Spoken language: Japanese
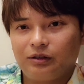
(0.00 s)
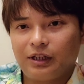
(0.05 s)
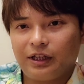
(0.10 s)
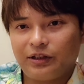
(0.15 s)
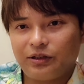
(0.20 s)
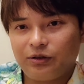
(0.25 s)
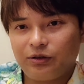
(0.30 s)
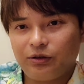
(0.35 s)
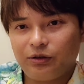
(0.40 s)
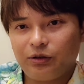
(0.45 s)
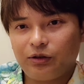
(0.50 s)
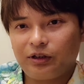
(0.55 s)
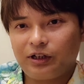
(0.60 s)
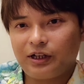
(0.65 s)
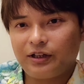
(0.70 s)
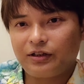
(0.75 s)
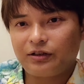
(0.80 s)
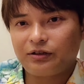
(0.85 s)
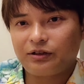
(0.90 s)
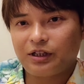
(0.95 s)
手数料
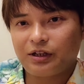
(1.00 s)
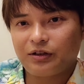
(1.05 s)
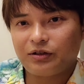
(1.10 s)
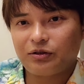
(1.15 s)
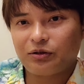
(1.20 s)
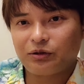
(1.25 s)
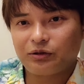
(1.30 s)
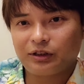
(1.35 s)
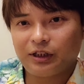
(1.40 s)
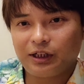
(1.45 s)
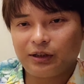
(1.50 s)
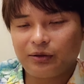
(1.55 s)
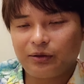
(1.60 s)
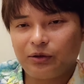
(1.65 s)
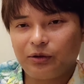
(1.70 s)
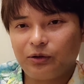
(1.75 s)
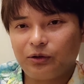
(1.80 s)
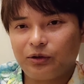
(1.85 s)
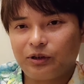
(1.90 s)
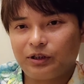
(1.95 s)
が安くなる招待
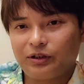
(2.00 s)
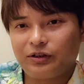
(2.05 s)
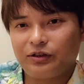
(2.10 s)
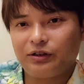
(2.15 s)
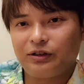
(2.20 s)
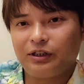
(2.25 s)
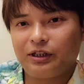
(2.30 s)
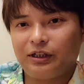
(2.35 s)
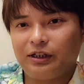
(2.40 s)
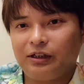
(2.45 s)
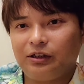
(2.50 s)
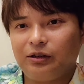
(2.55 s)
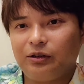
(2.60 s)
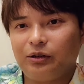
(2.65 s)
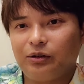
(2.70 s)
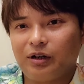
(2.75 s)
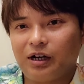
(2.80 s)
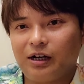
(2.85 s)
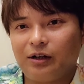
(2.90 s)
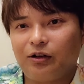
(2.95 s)
コードが付いた
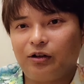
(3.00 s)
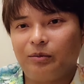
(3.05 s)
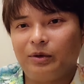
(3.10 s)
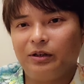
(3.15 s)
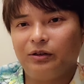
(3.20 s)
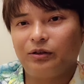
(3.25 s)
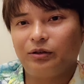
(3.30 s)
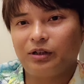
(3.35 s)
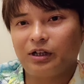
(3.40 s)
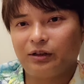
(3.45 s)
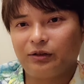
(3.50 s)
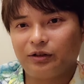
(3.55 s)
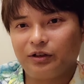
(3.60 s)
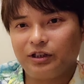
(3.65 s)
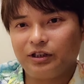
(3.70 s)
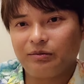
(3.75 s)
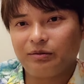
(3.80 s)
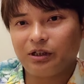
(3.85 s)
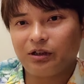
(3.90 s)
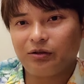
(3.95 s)
リンクはコメント欄の
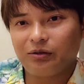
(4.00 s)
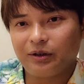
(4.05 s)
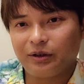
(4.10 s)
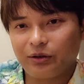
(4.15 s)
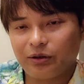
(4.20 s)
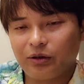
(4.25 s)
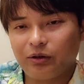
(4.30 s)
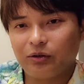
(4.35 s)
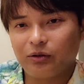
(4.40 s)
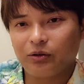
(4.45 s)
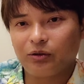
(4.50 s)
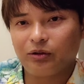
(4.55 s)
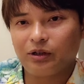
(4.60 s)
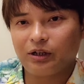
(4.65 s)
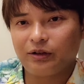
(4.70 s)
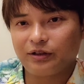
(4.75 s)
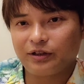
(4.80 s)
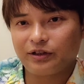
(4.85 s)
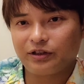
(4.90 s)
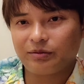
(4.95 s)
一番上と動
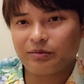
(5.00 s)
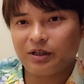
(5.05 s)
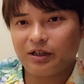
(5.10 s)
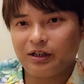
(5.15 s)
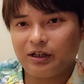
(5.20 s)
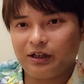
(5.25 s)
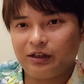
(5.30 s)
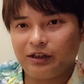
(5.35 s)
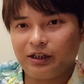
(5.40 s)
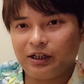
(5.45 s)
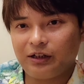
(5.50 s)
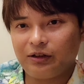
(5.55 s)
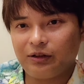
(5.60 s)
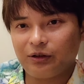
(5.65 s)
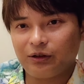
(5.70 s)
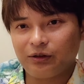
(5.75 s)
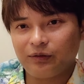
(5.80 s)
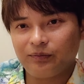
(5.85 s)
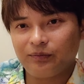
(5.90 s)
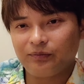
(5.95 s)
画の説明欄にある
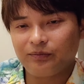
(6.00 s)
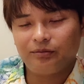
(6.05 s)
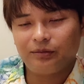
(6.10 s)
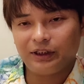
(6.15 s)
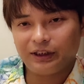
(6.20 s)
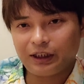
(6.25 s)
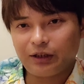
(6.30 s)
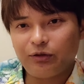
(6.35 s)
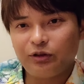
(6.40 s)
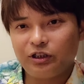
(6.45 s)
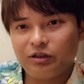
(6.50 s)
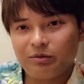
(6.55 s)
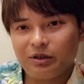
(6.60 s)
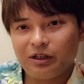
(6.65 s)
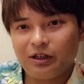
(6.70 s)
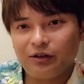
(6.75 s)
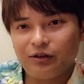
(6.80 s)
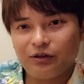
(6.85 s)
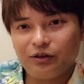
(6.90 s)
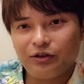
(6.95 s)
よ。また、藤
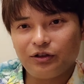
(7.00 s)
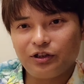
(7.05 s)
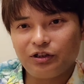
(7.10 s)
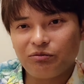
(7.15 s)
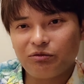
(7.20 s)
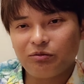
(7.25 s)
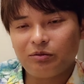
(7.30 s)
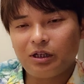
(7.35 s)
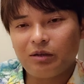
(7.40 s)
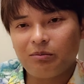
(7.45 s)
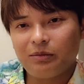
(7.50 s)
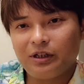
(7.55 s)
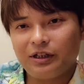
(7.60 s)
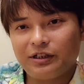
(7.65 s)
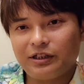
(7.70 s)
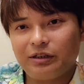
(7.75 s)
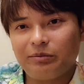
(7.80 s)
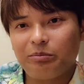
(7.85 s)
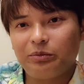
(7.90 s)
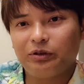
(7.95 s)
原の YouTube
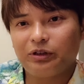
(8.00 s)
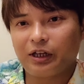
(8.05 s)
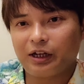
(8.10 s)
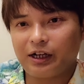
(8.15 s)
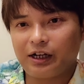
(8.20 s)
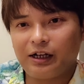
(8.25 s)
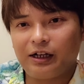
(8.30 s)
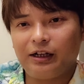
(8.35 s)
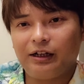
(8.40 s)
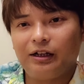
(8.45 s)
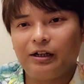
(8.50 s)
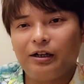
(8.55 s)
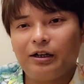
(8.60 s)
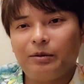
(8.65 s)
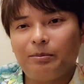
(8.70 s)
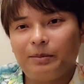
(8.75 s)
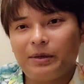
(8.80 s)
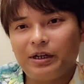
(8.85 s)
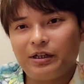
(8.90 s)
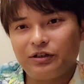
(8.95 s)
メンバーシップなら、
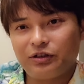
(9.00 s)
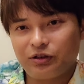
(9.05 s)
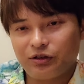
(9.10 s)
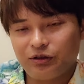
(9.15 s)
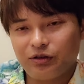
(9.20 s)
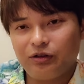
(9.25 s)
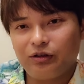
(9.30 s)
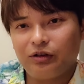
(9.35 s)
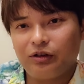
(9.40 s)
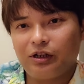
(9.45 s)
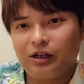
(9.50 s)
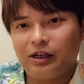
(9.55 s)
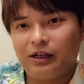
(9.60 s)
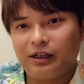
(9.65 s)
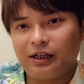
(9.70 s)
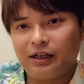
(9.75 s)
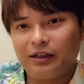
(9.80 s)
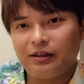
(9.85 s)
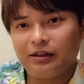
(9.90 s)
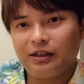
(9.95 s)
毎
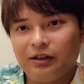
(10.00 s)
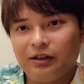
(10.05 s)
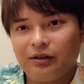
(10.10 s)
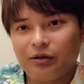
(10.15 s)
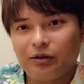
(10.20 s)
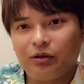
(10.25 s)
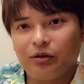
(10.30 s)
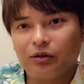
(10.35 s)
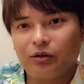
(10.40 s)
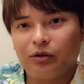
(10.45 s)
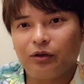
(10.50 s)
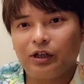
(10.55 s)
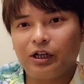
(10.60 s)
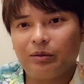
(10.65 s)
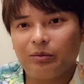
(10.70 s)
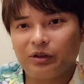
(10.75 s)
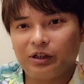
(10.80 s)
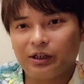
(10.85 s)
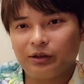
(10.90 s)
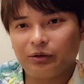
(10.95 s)
週限の
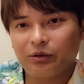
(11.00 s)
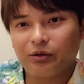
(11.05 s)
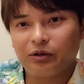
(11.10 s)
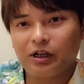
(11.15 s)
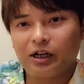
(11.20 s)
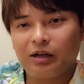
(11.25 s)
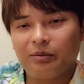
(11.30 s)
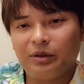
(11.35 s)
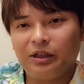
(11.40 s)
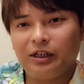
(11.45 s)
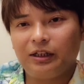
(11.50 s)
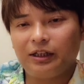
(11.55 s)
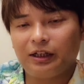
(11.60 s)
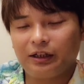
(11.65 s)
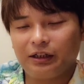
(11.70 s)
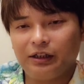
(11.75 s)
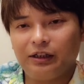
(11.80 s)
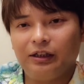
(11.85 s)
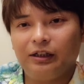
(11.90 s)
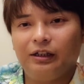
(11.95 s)
コラムや動画が見れ
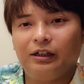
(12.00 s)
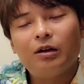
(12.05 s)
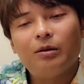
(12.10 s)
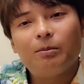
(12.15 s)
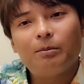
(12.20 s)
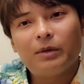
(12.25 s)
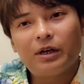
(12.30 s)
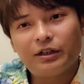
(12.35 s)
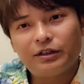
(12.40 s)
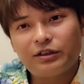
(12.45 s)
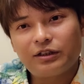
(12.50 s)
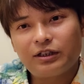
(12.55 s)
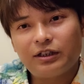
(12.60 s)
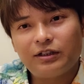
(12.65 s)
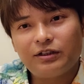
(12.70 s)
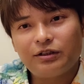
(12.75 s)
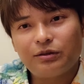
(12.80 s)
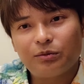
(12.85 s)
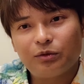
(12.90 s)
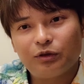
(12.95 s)
たり、毎
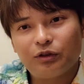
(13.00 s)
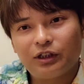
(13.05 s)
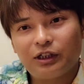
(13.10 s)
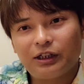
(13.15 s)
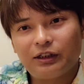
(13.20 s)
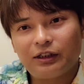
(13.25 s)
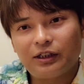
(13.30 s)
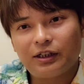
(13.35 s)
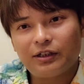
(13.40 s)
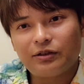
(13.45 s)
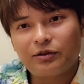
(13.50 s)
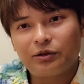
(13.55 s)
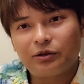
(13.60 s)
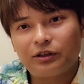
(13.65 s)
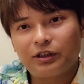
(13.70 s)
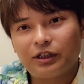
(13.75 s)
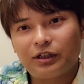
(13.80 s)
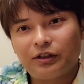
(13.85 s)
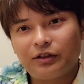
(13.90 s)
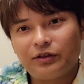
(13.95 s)
月質問に必ず
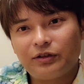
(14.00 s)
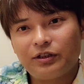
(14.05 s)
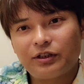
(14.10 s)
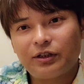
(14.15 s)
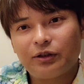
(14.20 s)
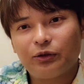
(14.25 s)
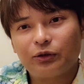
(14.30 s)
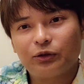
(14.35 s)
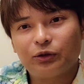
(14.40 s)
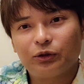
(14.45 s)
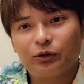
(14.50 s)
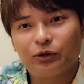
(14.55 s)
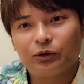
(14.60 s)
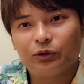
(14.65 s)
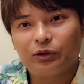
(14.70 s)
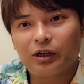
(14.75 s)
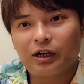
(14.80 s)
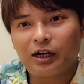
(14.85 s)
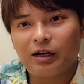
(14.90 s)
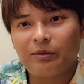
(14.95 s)
答える質疑応答
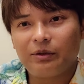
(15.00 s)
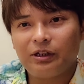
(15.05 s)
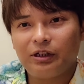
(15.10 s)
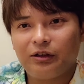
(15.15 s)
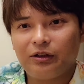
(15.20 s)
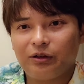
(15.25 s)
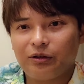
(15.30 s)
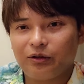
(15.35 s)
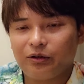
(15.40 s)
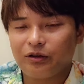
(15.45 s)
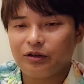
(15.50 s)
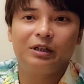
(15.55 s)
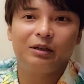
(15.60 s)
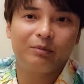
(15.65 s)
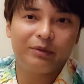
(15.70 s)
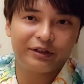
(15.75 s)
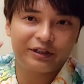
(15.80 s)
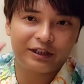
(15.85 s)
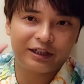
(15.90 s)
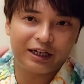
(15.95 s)
動画が見れるよ。
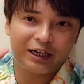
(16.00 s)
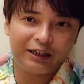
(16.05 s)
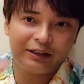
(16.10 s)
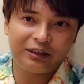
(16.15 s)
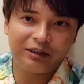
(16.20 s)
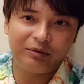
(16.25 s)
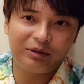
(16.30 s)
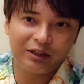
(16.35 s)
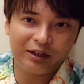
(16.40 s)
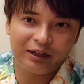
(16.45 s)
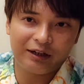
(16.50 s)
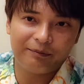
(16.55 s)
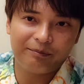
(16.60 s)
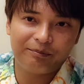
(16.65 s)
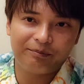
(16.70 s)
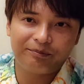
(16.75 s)
メンバーぜひ入ってみてね。